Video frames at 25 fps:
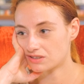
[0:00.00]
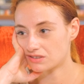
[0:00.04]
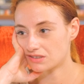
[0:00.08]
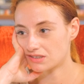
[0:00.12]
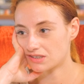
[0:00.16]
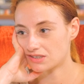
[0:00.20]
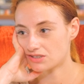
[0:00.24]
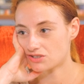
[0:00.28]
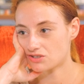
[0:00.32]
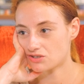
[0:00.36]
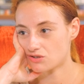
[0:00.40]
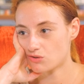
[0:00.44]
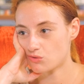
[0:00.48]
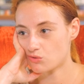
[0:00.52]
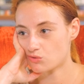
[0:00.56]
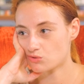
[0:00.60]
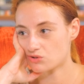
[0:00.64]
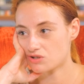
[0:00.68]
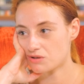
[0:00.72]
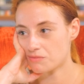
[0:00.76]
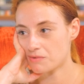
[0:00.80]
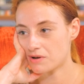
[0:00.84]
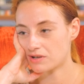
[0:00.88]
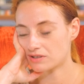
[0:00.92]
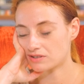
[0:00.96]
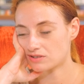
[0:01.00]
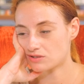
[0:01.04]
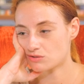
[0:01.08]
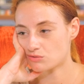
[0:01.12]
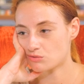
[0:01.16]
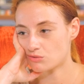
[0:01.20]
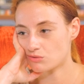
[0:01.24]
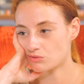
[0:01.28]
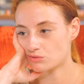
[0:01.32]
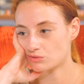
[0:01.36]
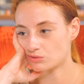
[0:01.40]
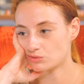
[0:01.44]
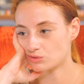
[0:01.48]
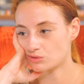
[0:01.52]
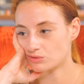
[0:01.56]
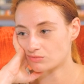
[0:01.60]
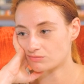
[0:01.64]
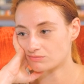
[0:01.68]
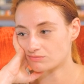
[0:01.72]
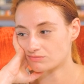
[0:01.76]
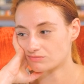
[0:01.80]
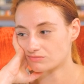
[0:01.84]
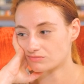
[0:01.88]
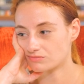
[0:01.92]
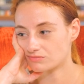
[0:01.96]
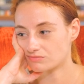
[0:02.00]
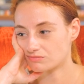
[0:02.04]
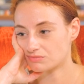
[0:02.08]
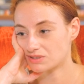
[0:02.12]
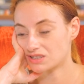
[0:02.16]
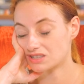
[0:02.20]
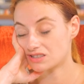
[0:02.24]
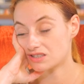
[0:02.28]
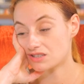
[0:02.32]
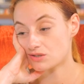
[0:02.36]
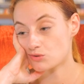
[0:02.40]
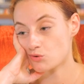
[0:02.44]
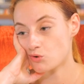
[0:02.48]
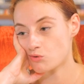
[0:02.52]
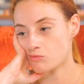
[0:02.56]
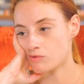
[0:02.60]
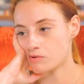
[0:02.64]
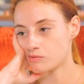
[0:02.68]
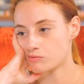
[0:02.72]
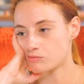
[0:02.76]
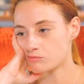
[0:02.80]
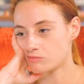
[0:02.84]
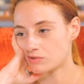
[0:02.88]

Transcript: araç olsam hangisi olurdum? Bir araç olmam